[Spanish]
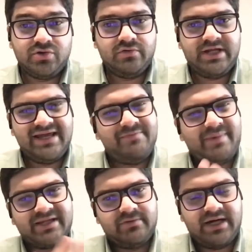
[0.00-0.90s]
de octubre y
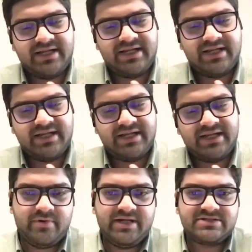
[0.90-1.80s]
en particular
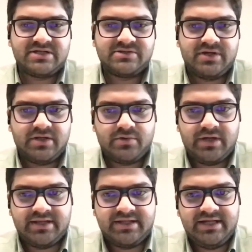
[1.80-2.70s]
también las movilizaciones
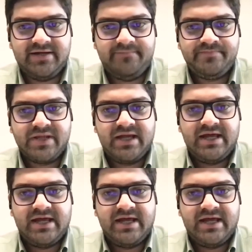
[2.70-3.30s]
estudiantiles